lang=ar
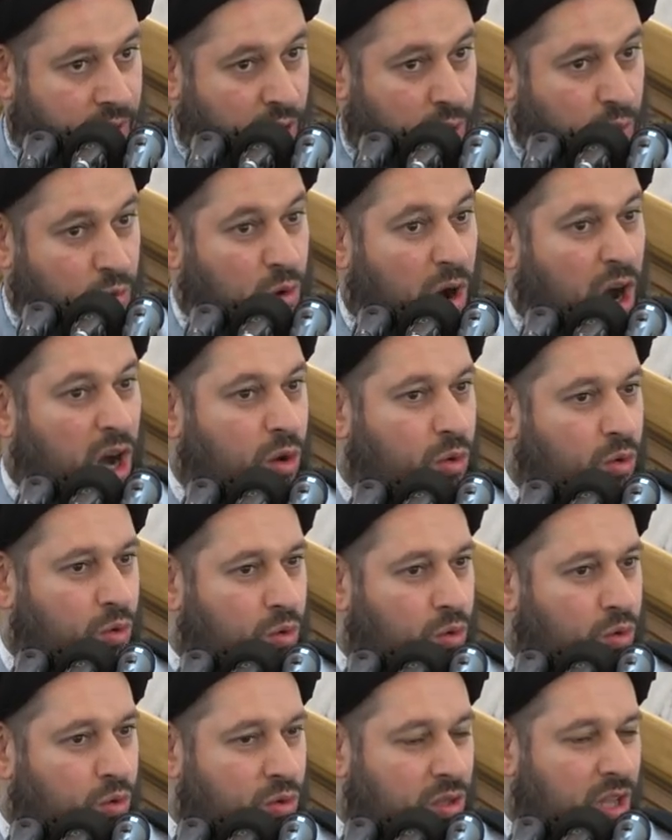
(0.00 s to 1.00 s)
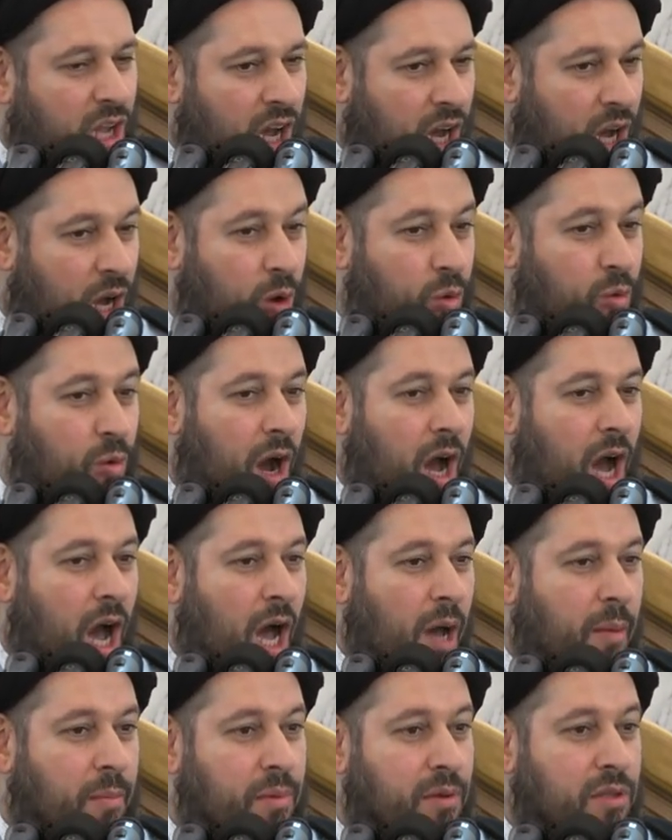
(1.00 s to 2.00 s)
وقودا
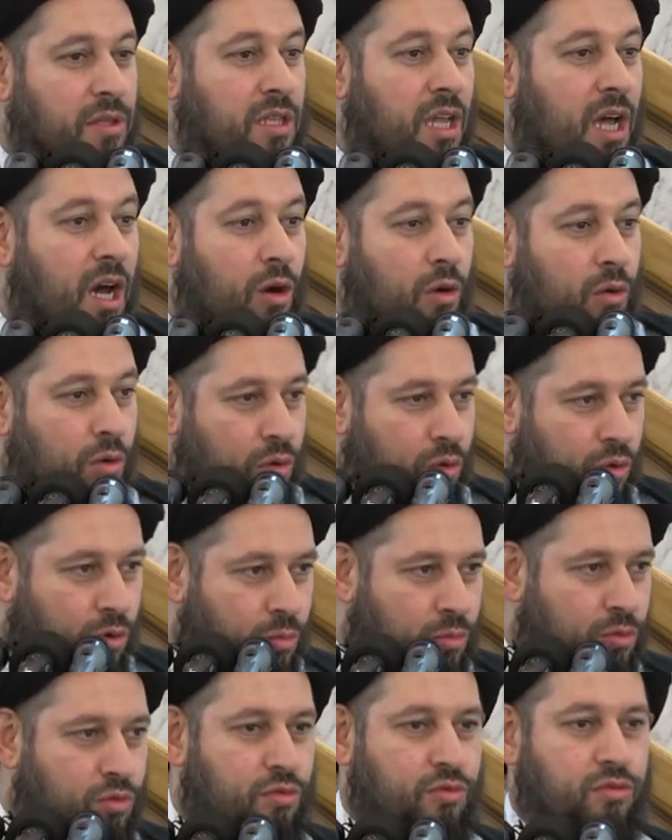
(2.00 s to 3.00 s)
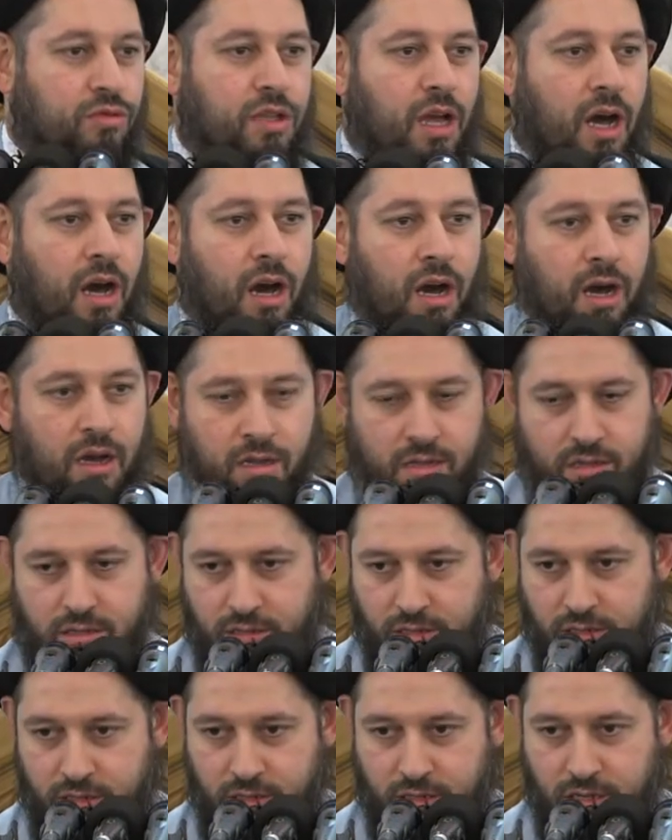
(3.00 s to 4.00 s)
وأبطأ خمودا
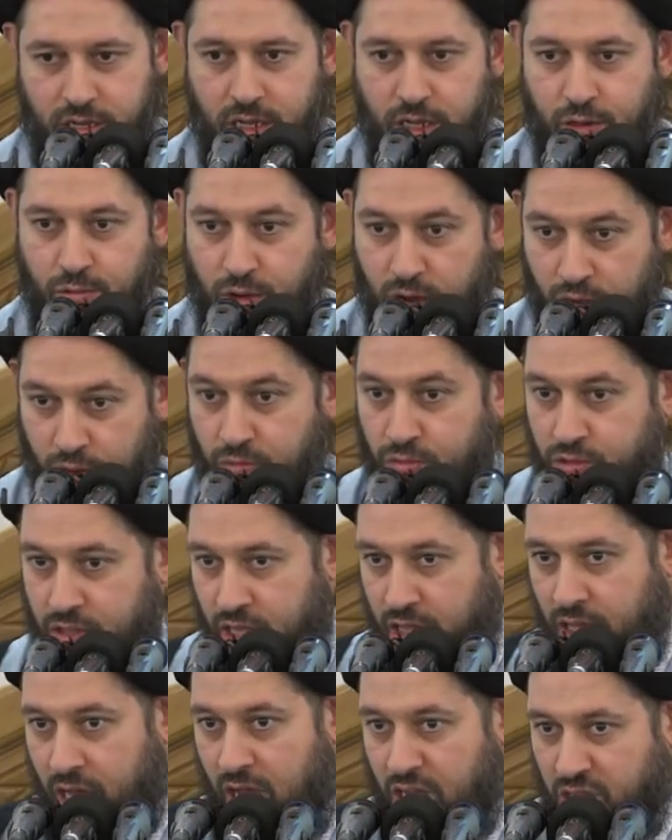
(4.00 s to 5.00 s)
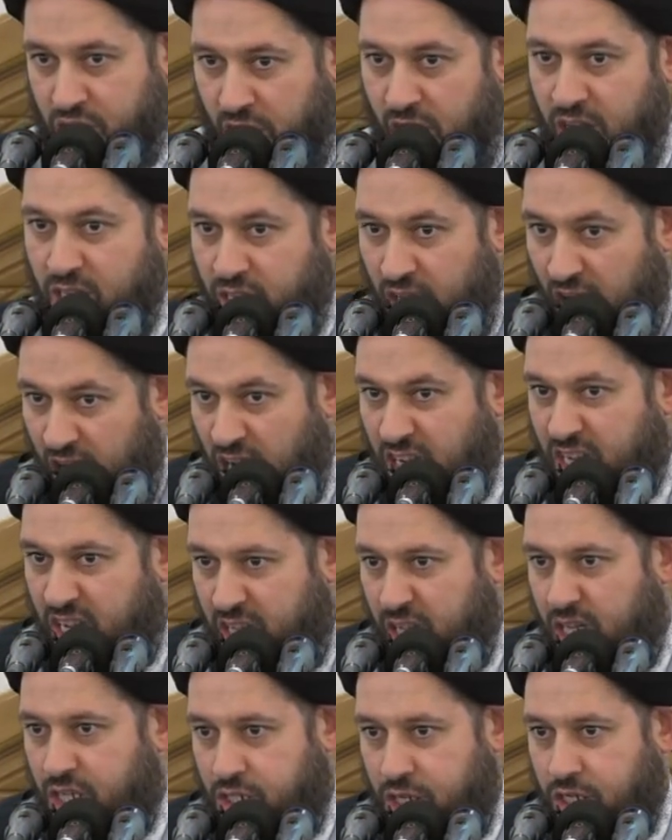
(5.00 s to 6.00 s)
الوقود إذا أشعلت
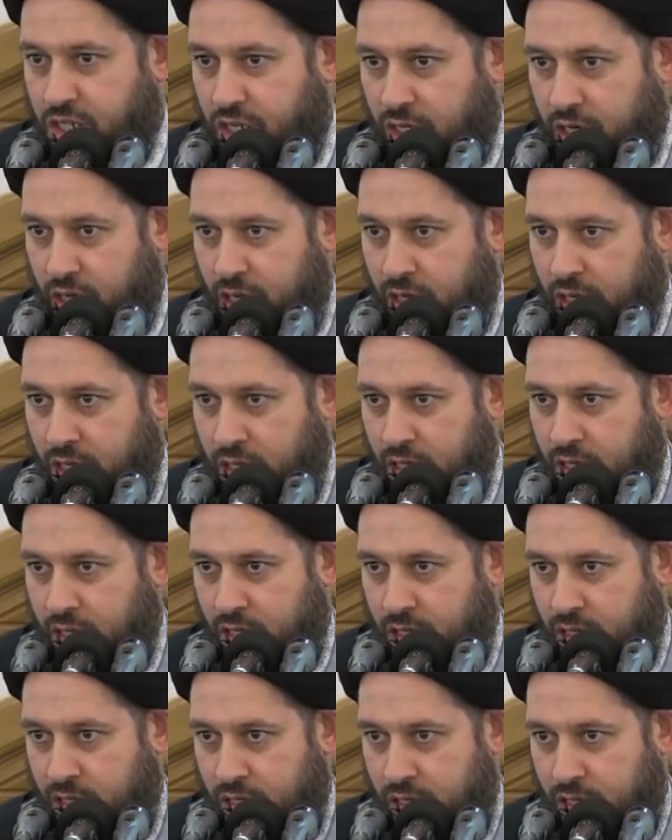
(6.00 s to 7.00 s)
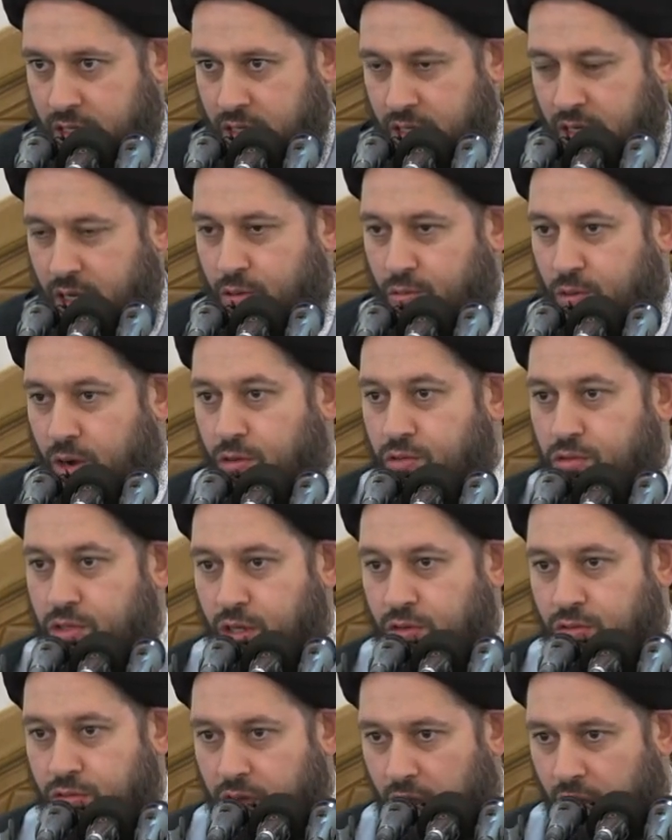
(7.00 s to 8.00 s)
هكذا شجرة الوقود
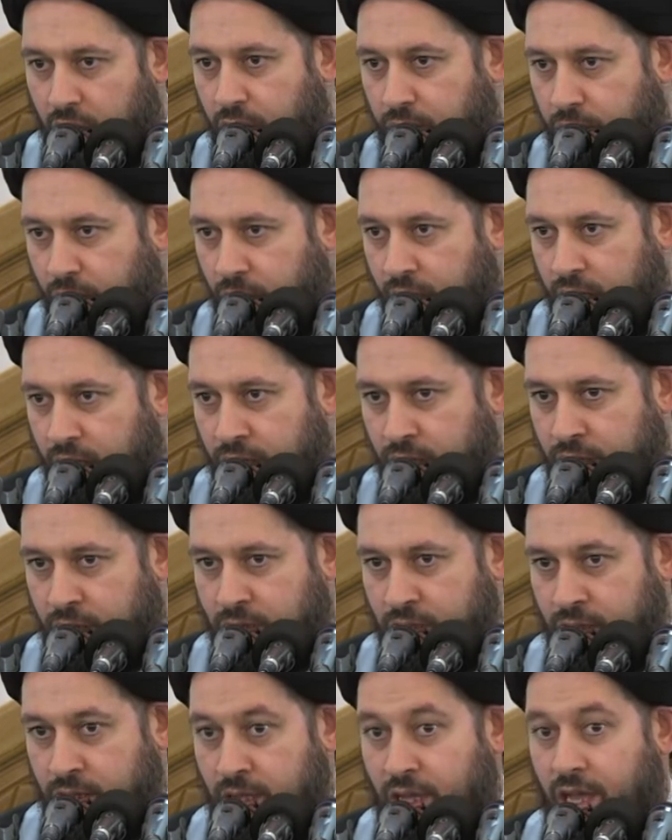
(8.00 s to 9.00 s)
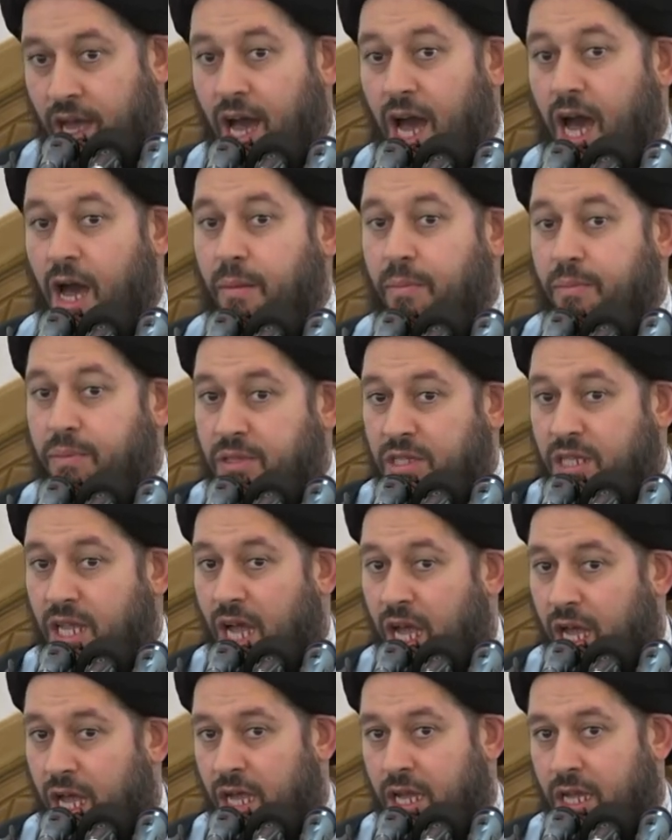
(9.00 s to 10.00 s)
يكون أقوى
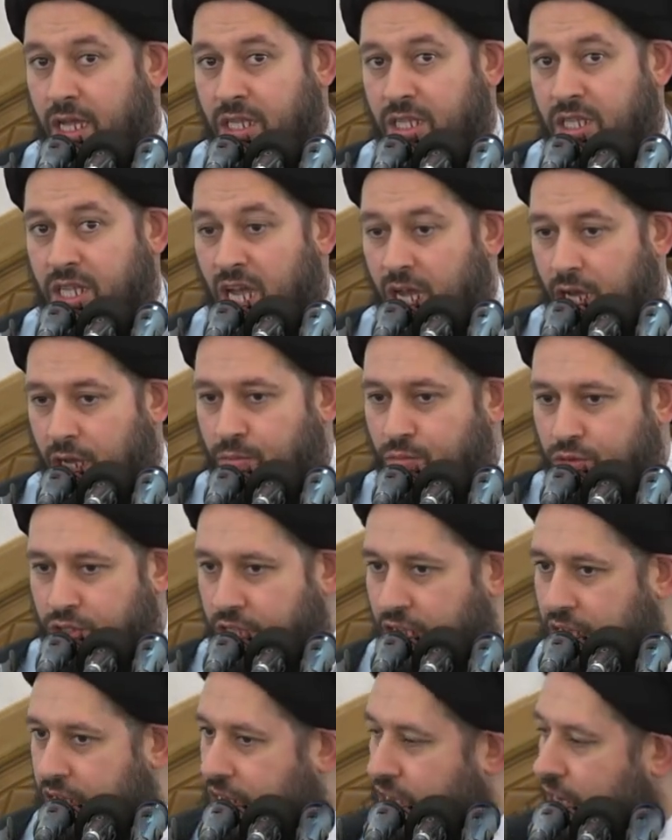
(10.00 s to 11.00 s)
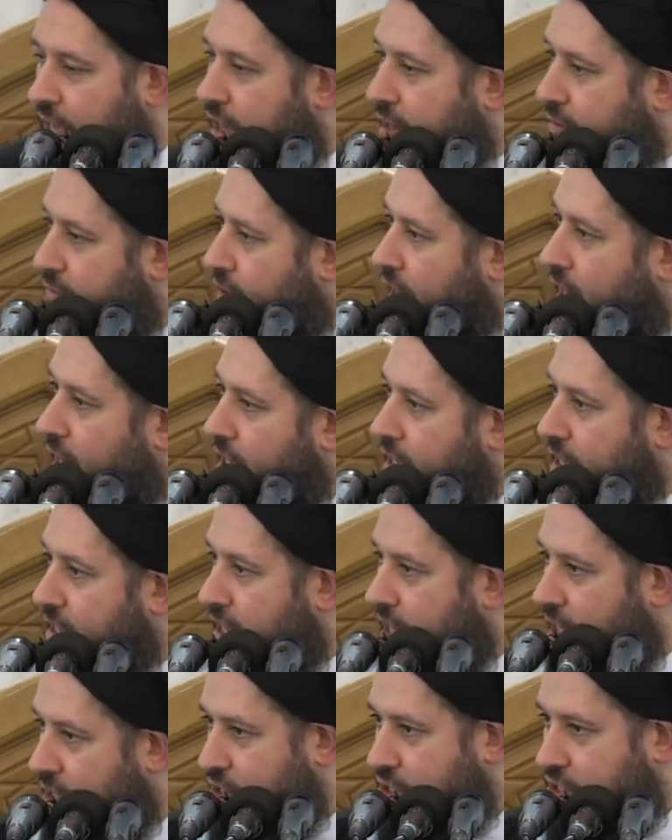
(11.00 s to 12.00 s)
أبطأ تخمد النار في
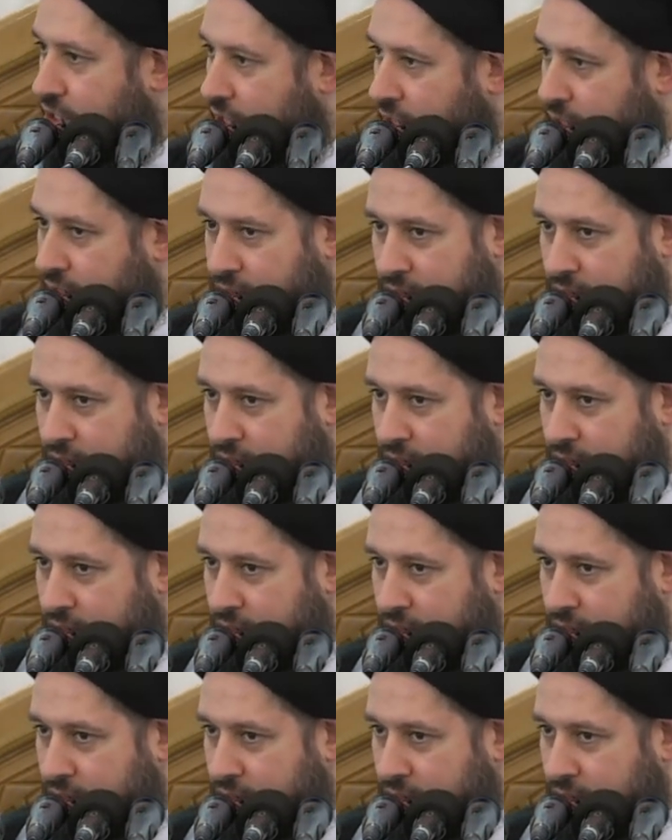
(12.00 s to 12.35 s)
هكذا أشجار